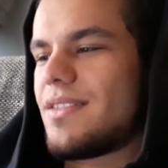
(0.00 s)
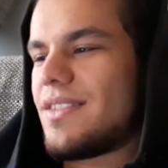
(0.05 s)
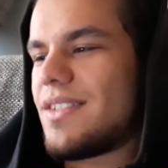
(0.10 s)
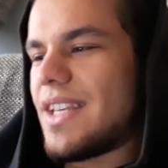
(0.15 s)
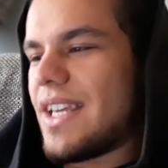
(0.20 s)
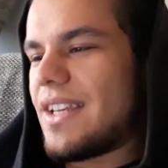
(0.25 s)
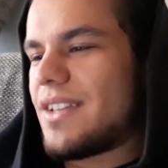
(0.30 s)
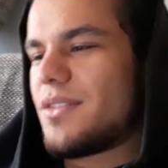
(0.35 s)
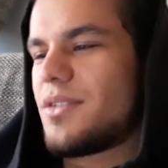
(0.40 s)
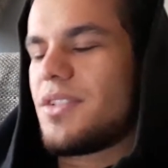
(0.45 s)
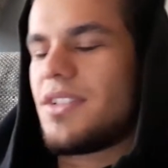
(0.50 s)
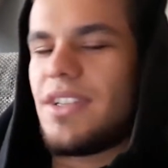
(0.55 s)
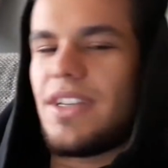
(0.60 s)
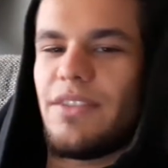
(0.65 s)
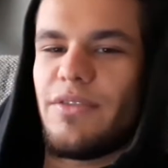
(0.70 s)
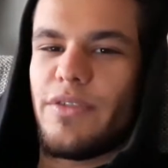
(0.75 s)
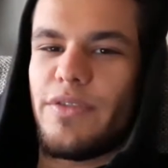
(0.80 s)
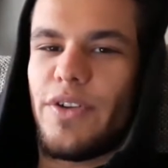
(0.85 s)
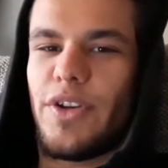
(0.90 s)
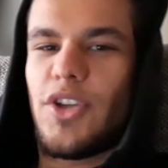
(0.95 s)
Dreck
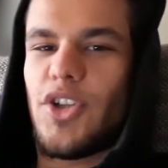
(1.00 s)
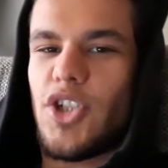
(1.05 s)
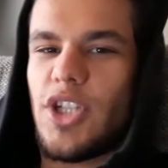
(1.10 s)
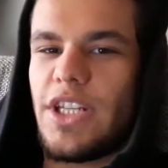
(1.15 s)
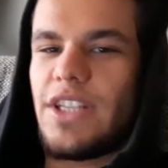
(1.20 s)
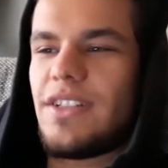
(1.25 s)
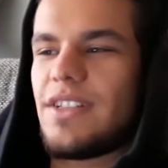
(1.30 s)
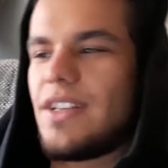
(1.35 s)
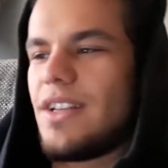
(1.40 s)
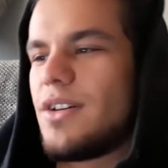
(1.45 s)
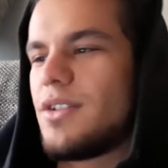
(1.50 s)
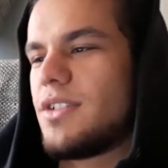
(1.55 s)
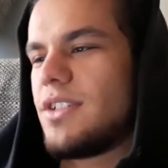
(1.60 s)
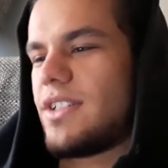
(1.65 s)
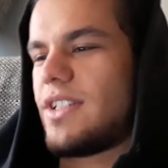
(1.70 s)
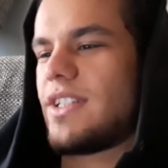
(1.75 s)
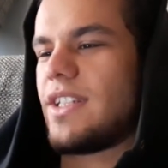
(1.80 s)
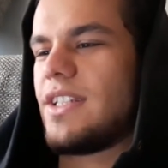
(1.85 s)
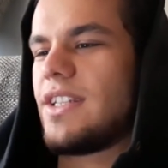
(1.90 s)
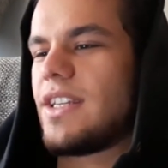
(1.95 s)
durchgehen, wovon ich schlechte
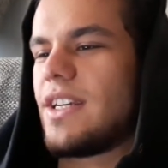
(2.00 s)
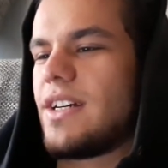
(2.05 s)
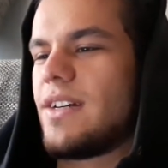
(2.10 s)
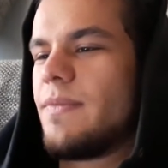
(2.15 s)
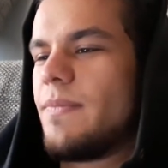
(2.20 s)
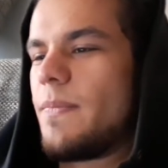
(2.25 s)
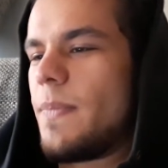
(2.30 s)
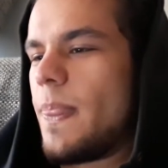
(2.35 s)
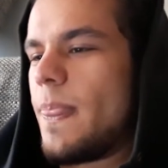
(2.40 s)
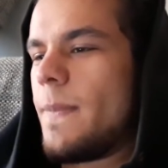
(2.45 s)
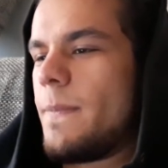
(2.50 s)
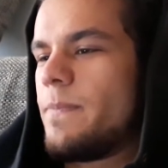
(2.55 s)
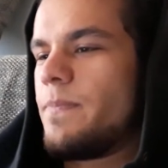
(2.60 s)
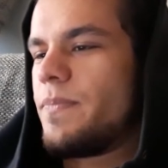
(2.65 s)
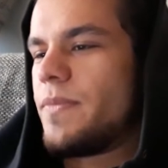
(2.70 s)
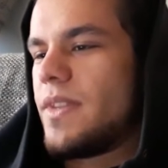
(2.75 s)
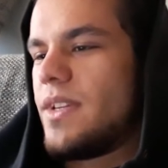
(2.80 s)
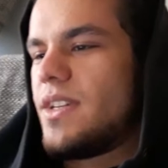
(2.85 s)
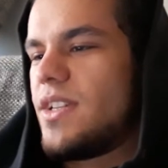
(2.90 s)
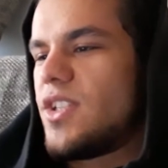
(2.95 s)
Laune kriege, ja?
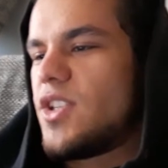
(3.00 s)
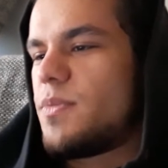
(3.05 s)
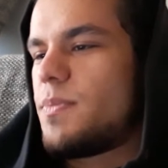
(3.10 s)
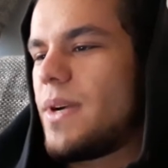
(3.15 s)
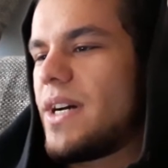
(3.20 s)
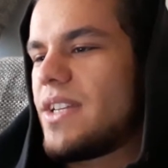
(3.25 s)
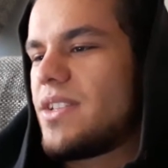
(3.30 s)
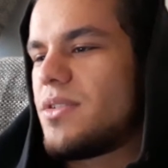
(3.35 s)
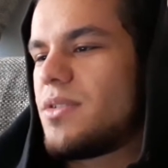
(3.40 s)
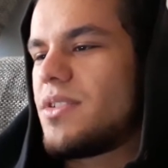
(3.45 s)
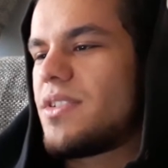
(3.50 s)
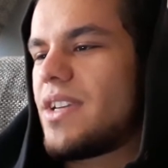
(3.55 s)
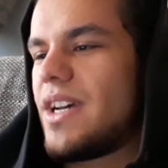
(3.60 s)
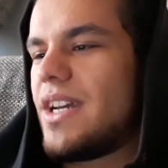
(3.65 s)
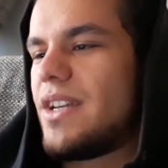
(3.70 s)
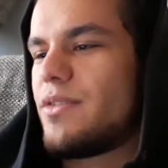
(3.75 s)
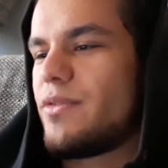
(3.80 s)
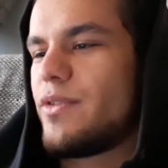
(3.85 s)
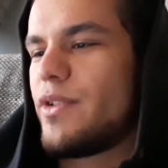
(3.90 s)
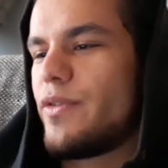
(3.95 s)
Sparst du
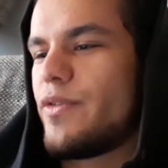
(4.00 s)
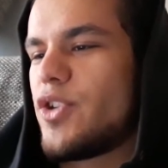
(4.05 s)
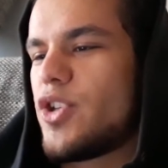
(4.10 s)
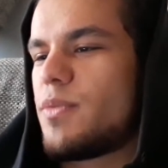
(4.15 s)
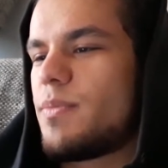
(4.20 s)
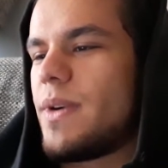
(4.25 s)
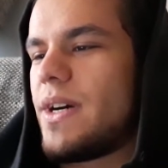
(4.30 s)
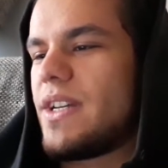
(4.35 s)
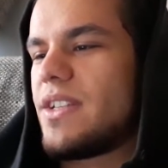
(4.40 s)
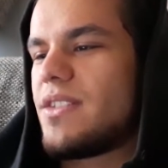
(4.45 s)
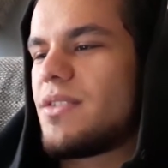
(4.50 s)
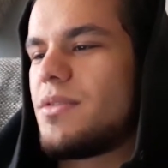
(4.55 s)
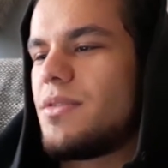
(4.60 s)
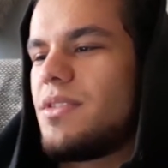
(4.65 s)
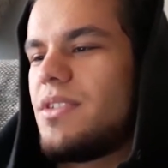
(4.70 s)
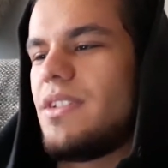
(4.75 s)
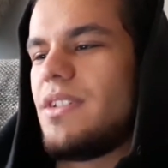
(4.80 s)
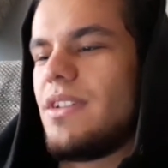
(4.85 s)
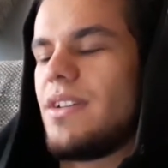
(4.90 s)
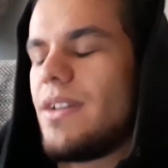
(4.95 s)
Zeit und wofür sparst du
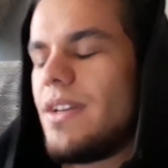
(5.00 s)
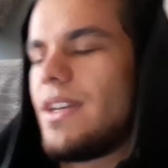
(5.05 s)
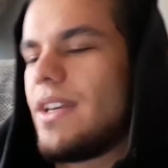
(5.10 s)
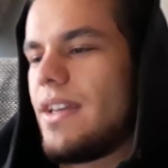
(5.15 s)
sie?